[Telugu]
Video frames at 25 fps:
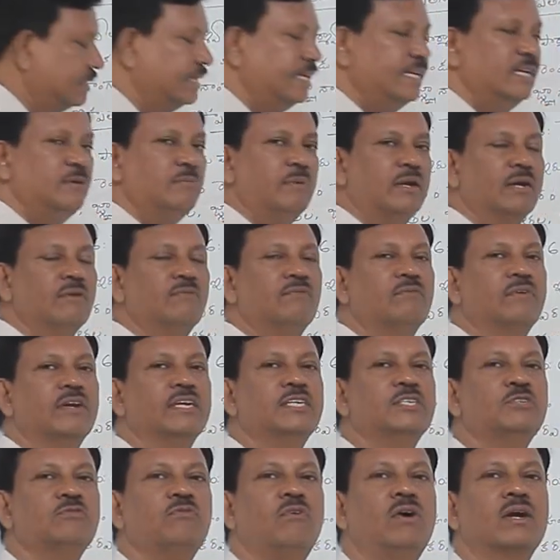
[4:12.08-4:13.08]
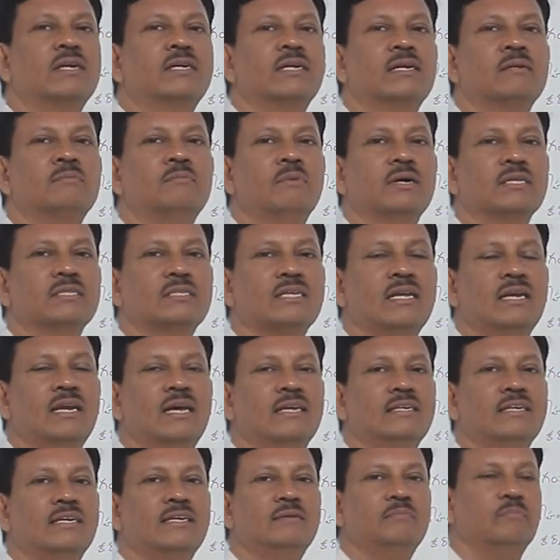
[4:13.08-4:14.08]
దీన్ని మనం ఫ్రెష్ వాటర్ మజల్
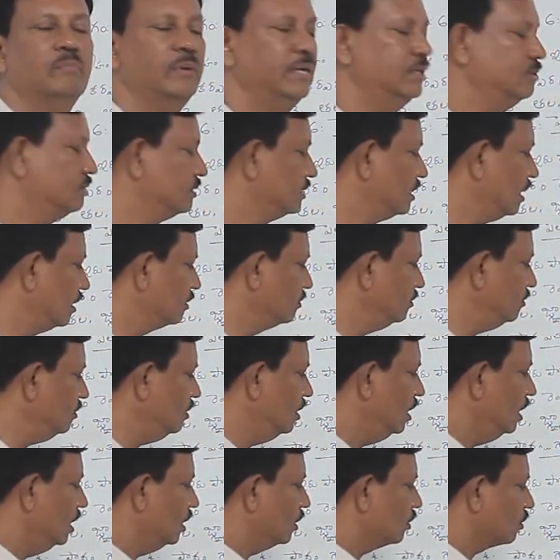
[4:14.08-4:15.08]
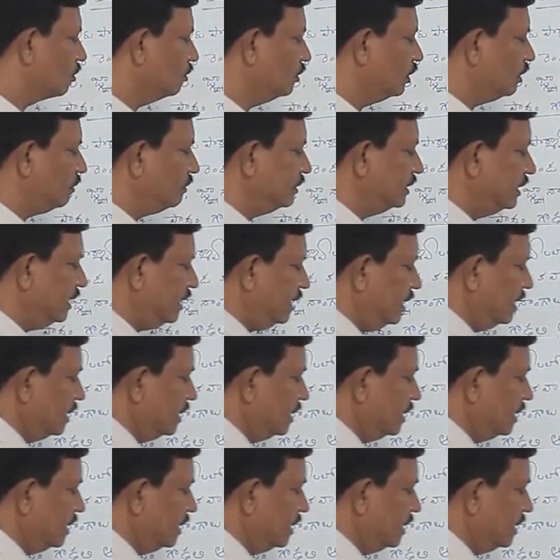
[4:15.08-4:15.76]
అని పిలుస్తారు రెండవది